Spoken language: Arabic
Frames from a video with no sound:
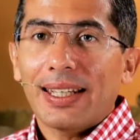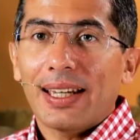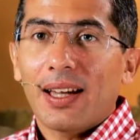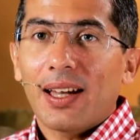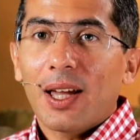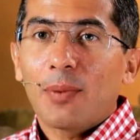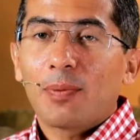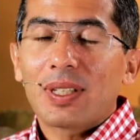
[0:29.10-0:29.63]

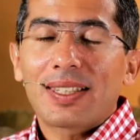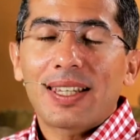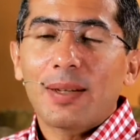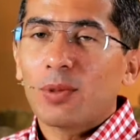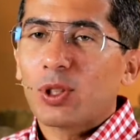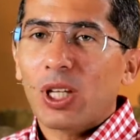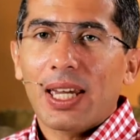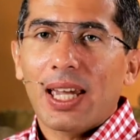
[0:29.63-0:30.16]
عليها بس
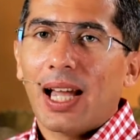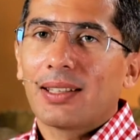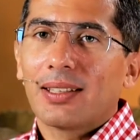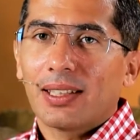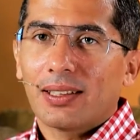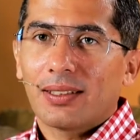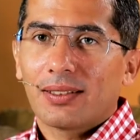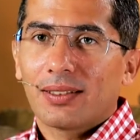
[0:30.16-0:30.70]
هي مش آية
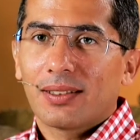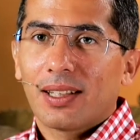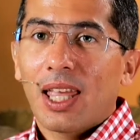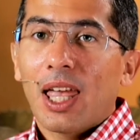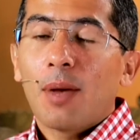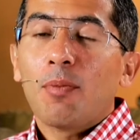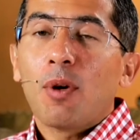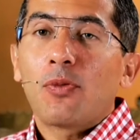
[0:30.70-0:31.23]
عادية
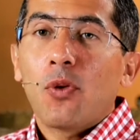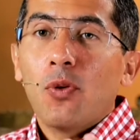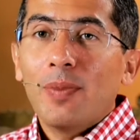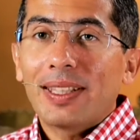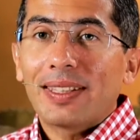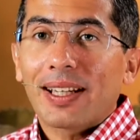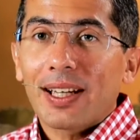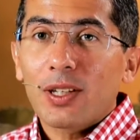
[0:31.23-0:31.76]

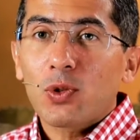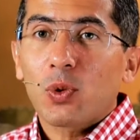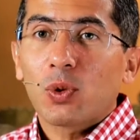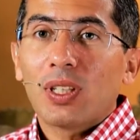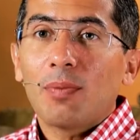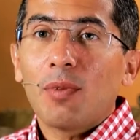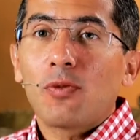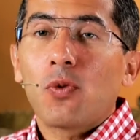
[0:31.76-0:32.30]
مفهوم
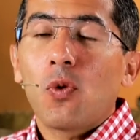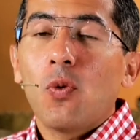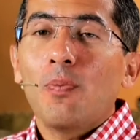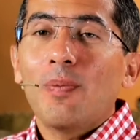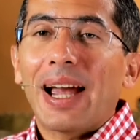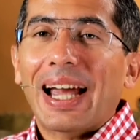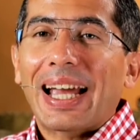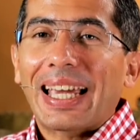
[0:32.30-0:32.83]
التجسد ده
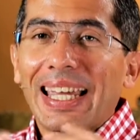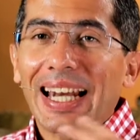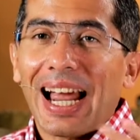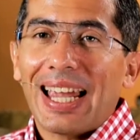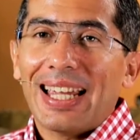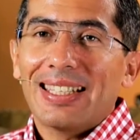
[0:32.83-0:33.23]
مفهوم غير